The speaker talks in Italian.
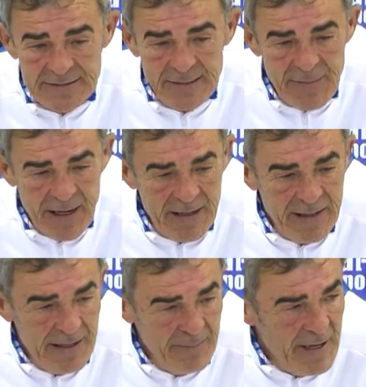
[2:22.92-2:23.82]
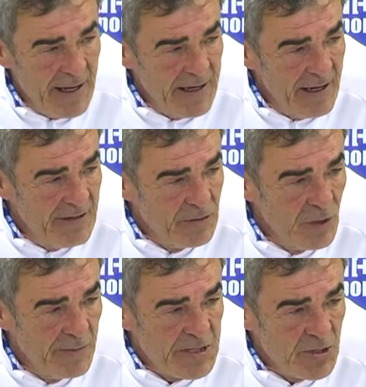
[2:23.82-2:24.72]
E magari, e magari avendo
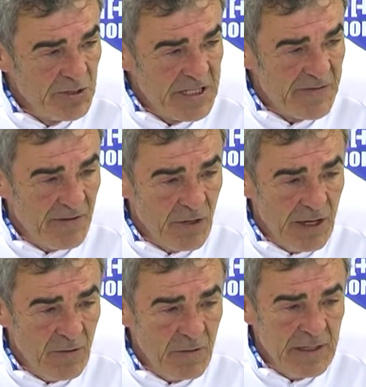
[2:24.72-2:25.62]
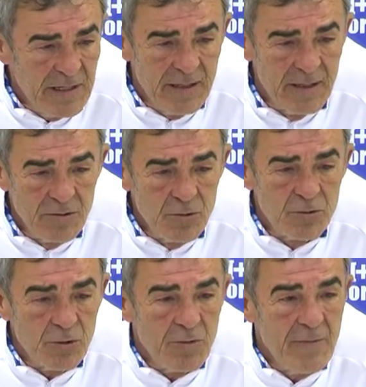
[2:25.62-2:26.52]
episodi sfavorevoli, quindi
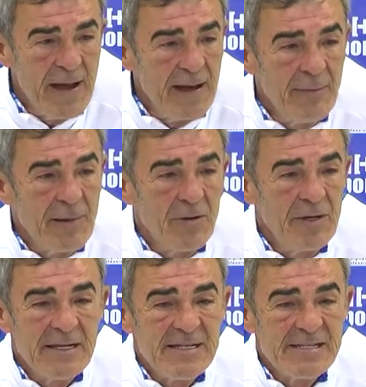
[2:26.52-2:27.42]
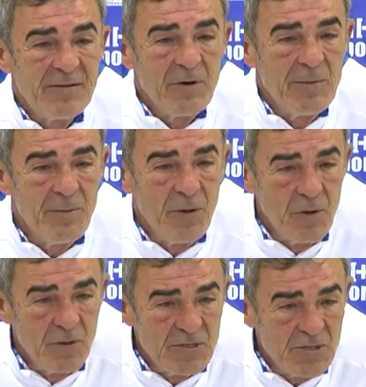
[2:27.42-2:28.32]
tutto normale, le parole servono a
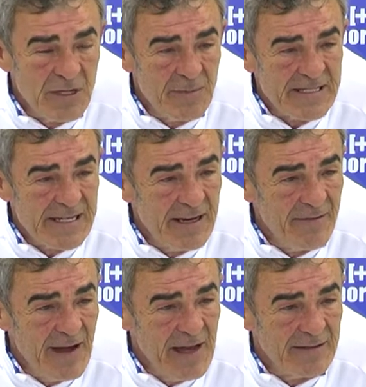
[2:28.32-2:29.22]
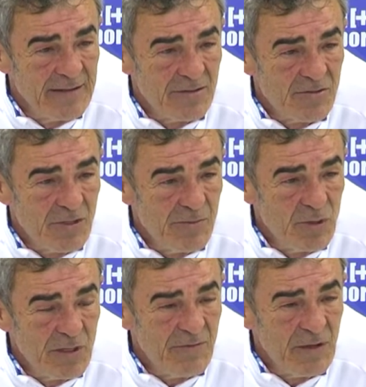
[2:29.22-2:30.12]
poco, bisogna passare ai fatti, io sono
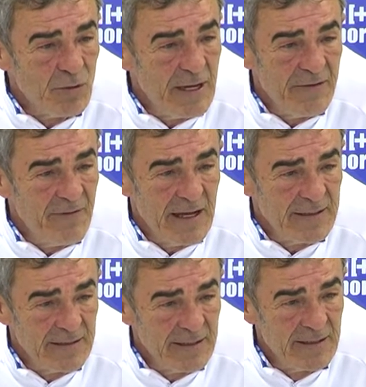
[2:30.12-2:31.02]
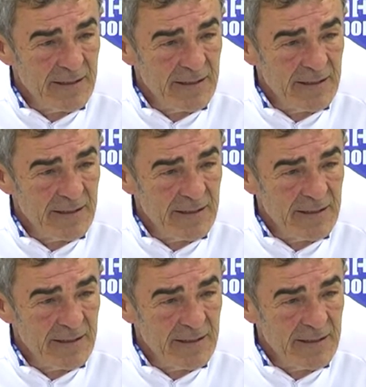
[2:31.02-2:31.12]
abituato a valutare i fatti.